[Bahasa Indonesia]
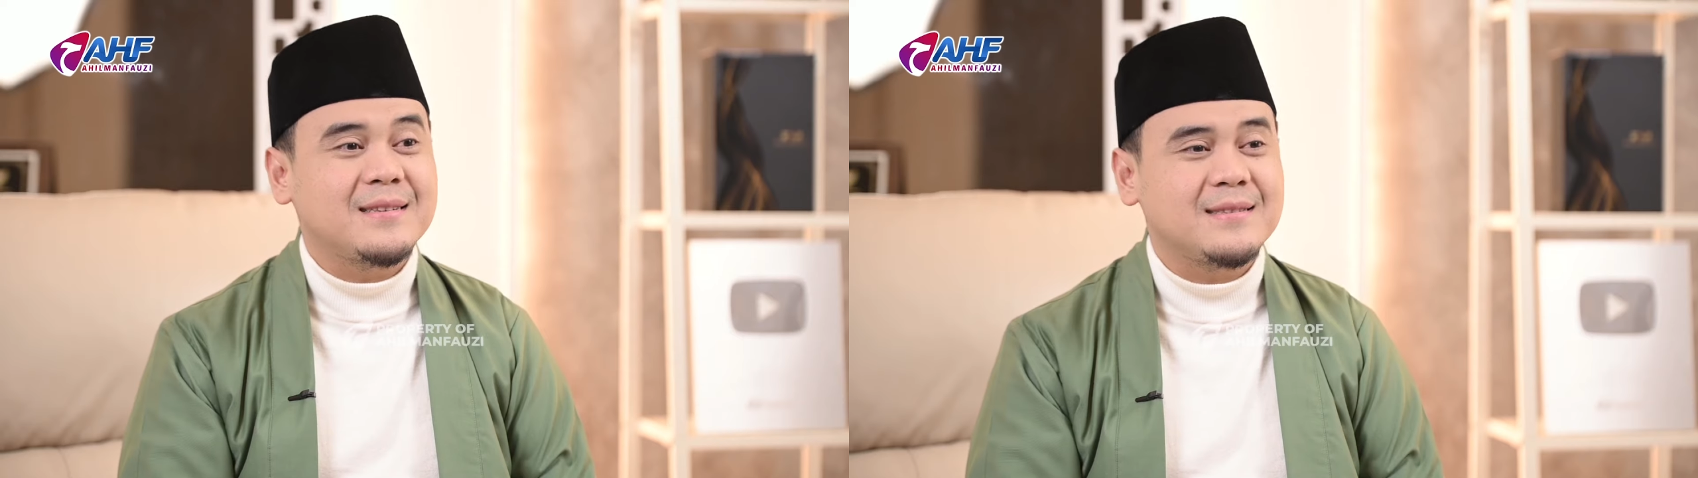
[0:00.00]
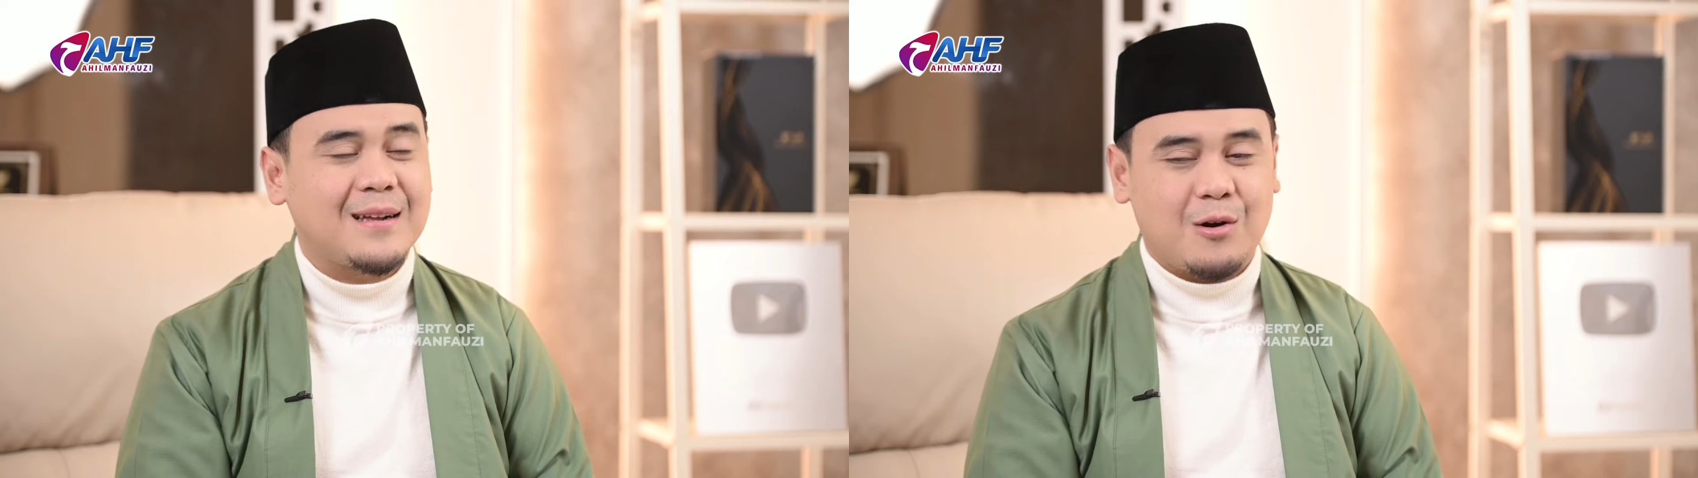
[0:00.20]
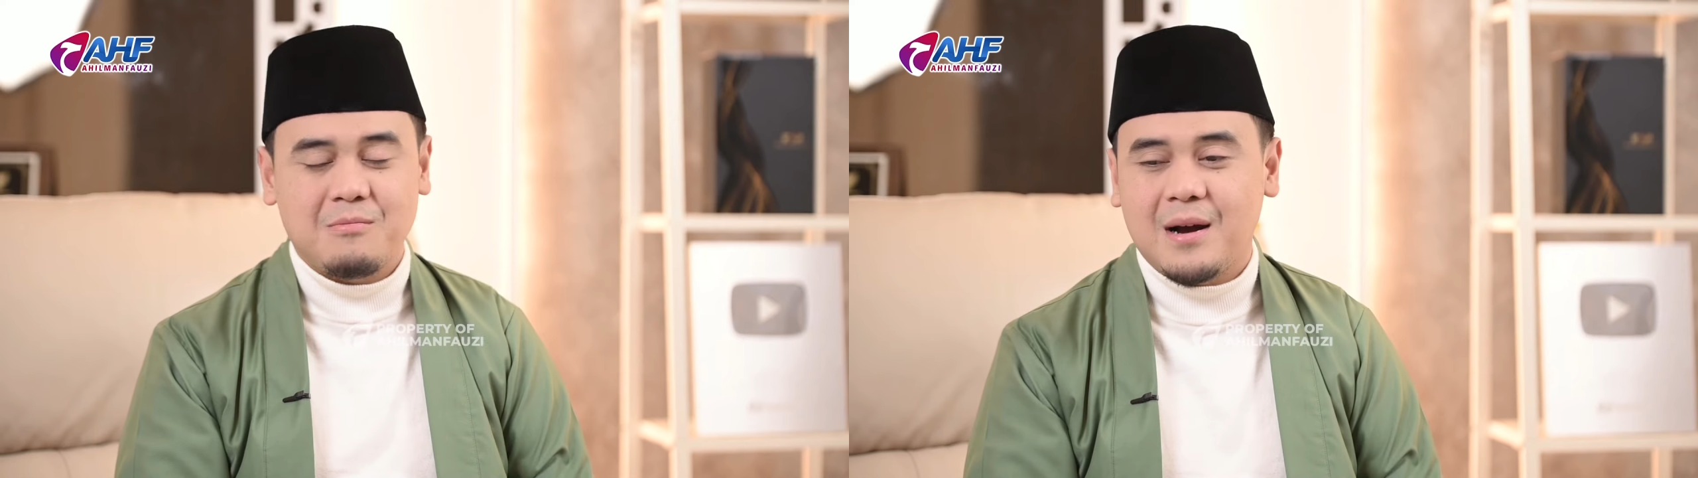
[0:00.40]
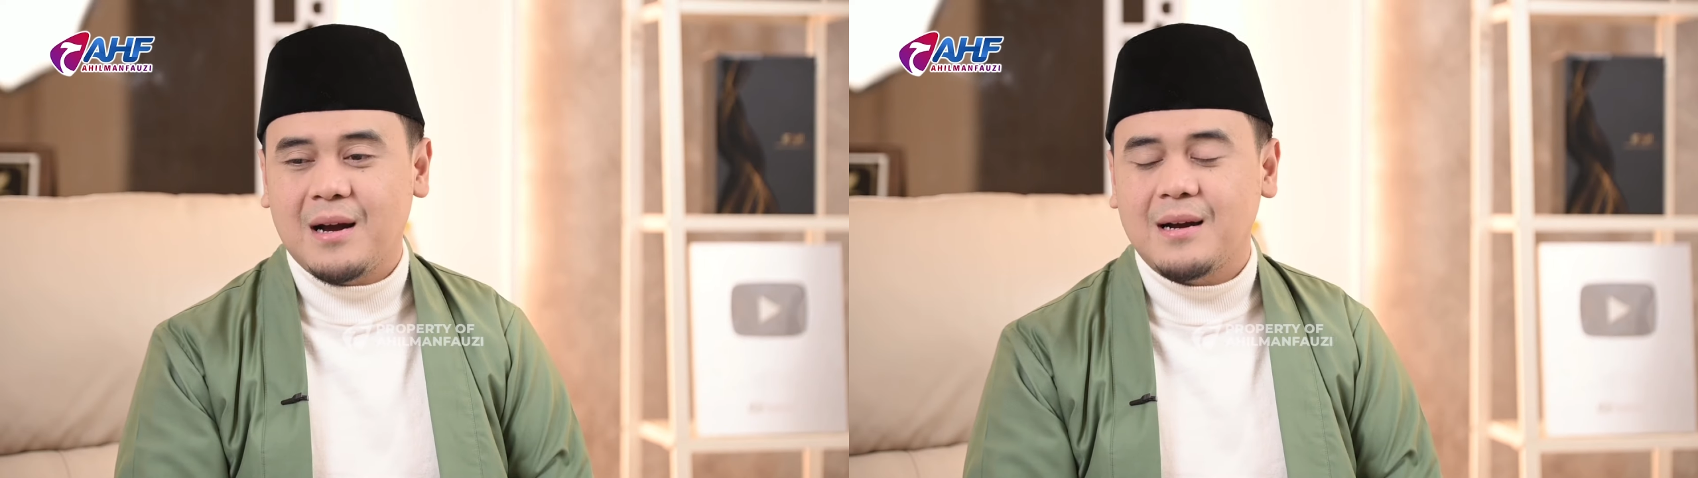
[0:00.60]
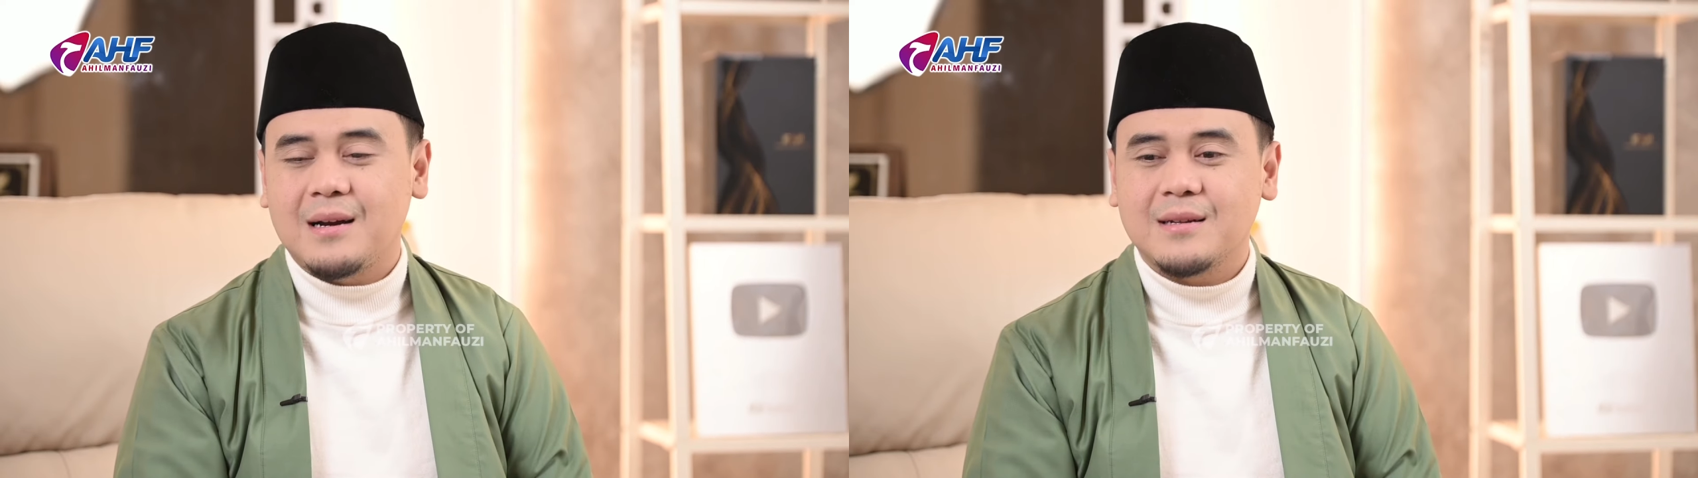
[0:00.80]

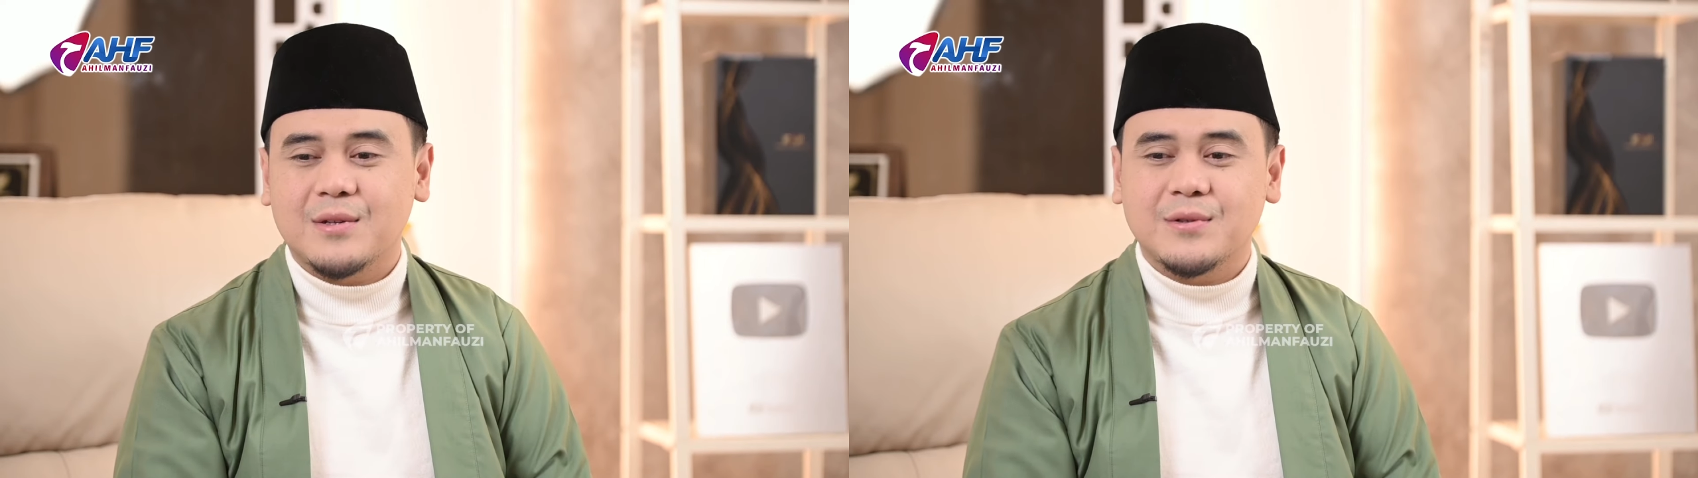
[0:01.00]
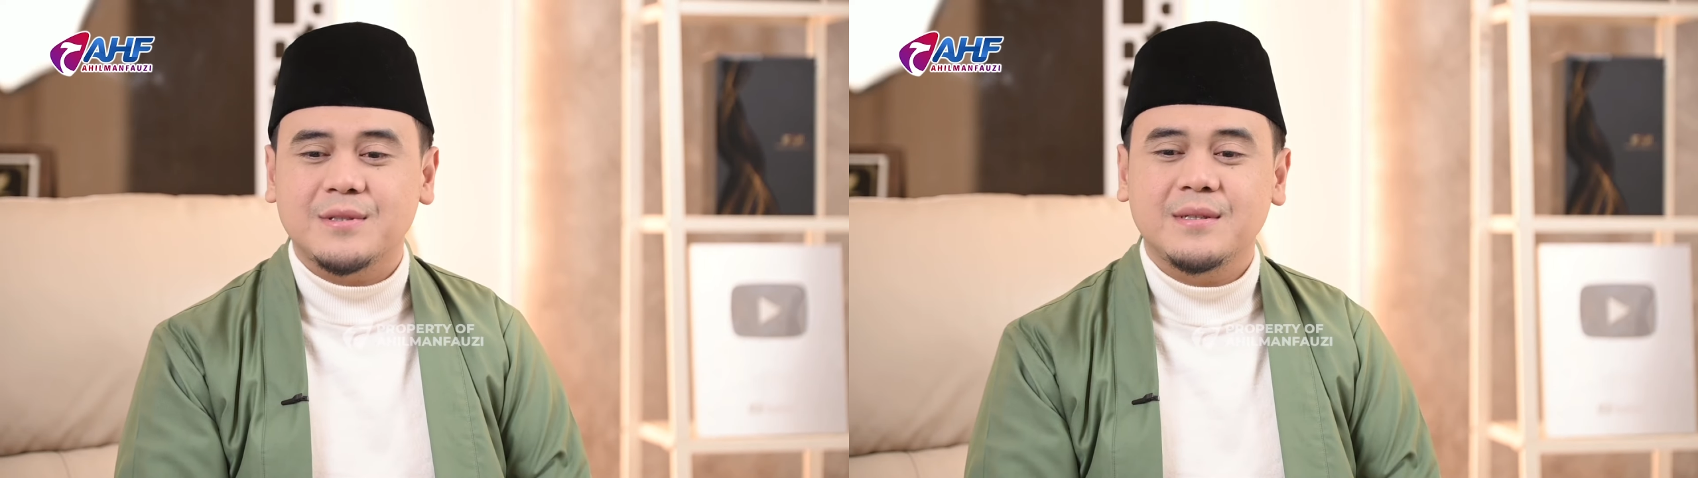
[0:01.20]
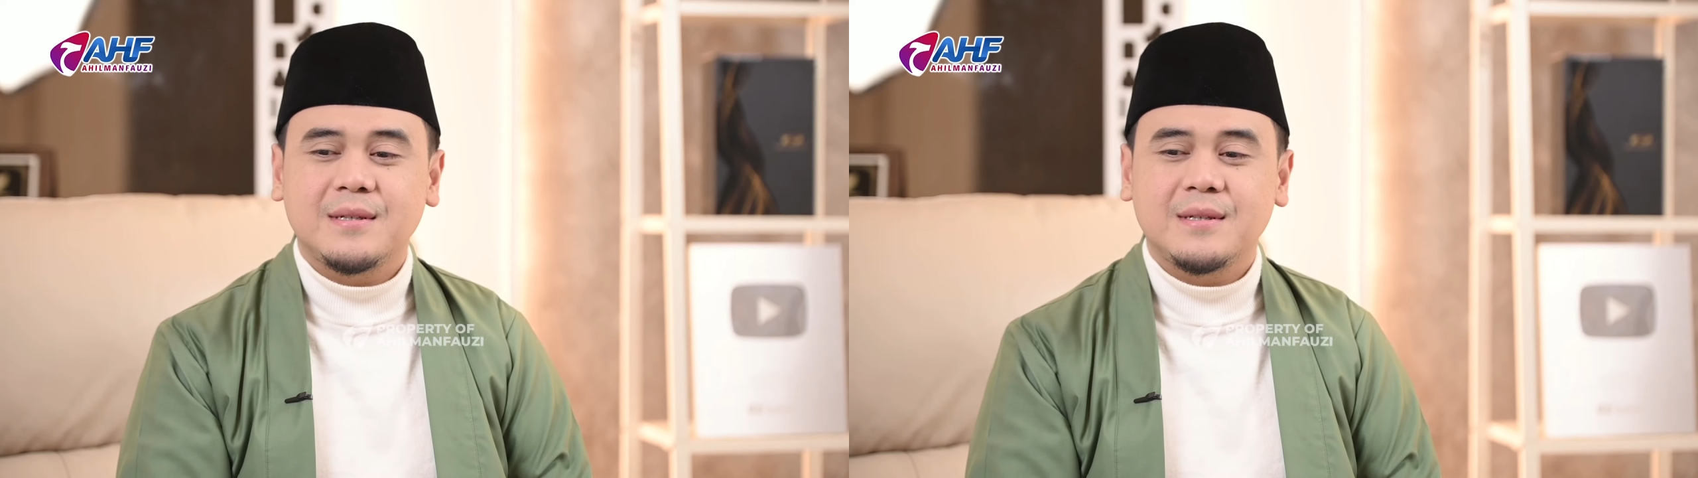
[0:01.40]
Trauma, terus